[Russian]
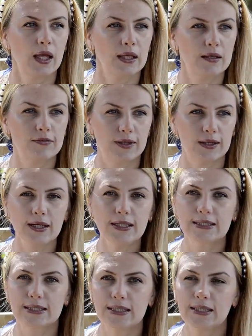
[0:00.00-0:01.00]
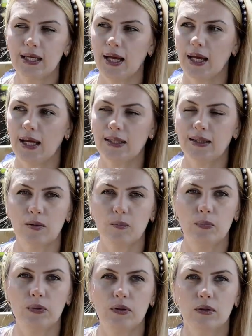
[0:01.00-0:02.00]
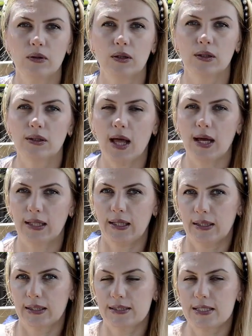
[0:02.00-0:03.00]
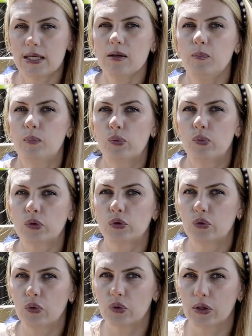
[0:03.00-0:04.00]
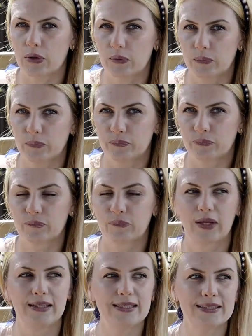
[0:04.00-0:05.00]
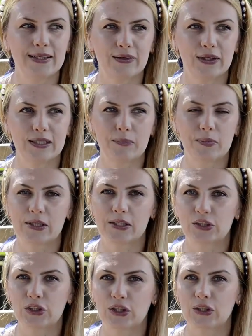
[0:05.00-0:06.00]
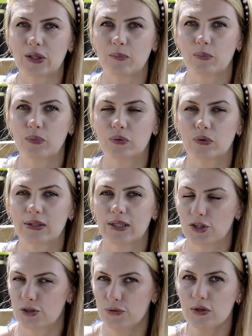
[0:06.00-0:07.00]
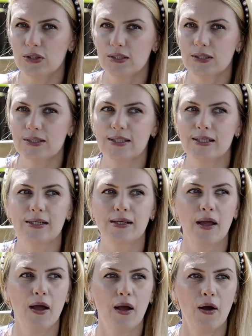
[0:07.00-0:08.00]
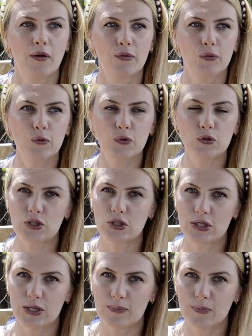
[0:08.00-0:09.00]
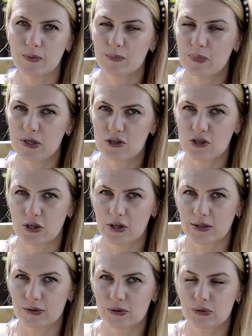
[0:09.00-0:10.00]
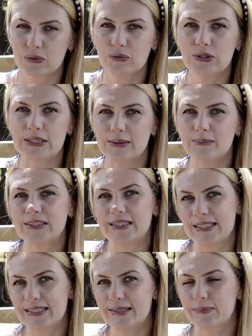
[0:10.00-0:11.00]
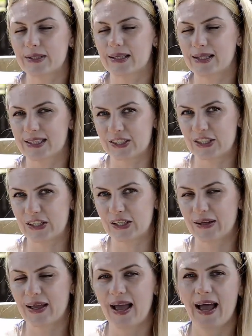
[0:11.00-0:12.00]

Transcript: И вторая скидка – это был лак для ногтей по доллару. Не знаю, какие предложения будут на четвертой неделе, но чем ближе к концу, тем интереснее предложения.